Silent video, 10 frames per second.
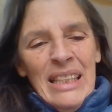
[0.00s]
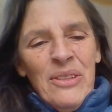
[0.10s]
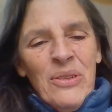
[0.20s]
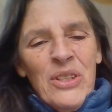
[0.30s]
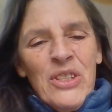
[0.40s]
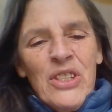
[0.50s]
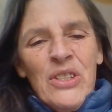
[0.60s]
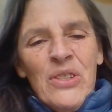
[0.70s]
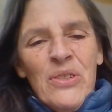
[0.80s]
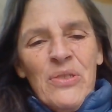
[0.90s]
Donc
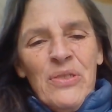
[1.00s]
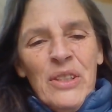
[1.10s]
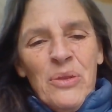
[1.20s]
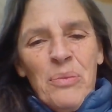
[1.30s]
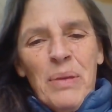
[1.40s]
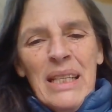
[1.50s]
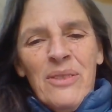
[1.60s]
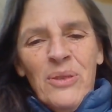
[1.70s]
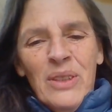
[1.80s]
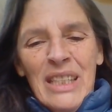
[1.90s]
je vais te
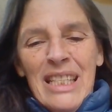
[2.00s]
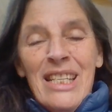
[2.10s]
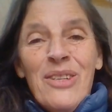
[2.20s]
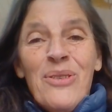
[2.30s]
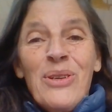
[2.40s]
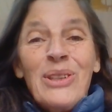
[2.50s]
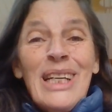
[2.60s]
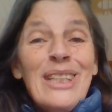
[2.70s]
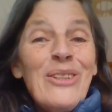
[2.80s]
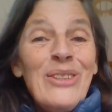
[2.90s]
présenter euh,
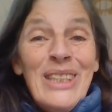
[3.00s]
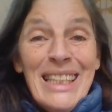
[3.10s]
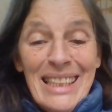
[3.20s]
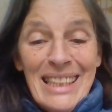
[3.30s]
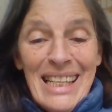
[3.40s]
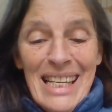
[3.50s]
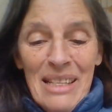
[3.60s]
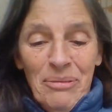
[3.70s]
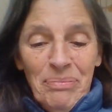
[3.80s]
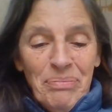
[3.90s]
quelques extraits
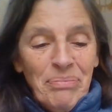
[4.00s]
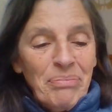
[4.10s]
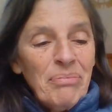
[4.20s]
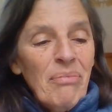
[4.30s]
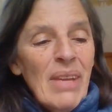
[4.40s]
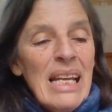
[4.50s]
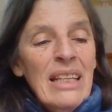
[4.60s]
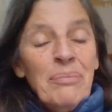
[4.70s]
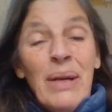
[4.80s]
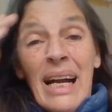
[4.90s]

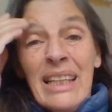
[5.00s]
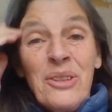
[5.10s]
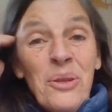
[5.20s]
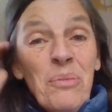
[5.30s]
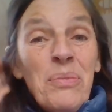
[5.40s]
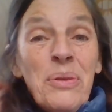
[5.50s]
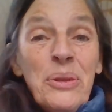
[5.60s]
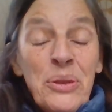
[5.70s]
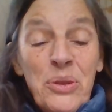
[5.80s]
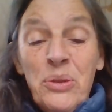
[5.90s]
par exemple,
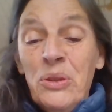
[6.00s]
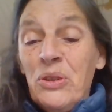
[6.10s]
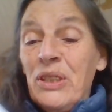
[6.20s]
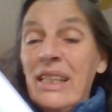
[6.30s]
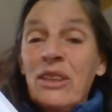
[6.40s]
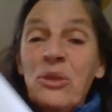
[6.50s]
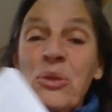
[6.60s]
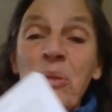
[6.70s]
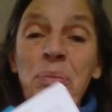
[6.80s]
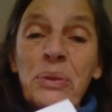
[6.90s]
euh, juste c'est un
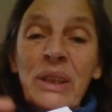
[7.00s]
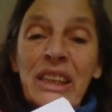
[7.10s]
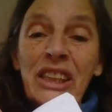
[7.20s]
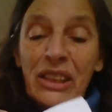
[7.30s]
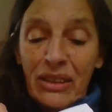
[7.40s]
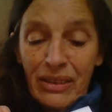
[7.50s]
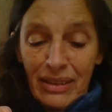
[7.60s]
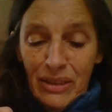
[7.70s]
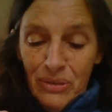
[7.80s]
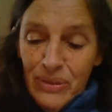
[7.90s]
tout petit, euh,
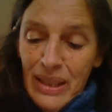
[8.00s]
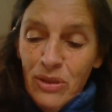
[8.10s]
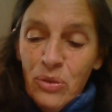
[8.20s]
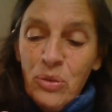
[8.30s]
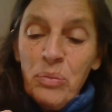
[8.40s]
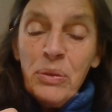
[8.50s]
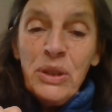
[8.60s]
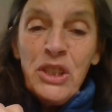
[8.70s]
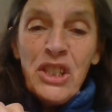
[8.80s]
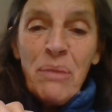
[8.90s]
un tout
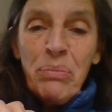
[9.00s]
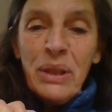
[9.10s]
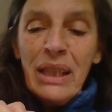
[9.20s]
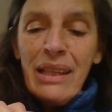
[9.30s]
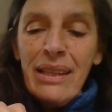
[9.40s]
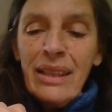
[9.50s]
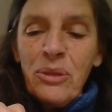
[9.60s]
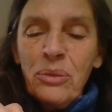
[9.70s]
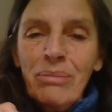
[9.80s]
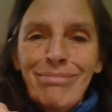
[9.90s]
petit chapitre là
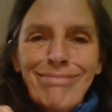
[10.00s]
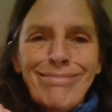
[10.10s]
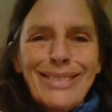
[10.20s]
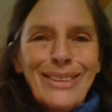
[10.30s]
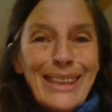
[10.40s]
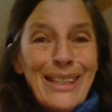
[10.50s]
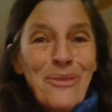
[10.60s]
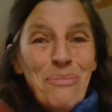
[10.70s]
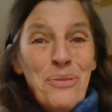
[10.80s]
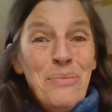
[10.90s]
sur lequel
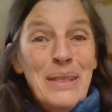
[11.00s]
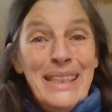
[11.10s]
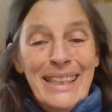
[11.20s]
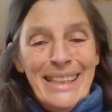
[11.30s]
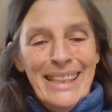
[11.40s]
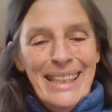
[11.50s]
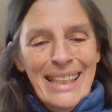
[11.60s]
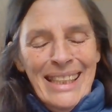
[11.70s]
on peut méditer,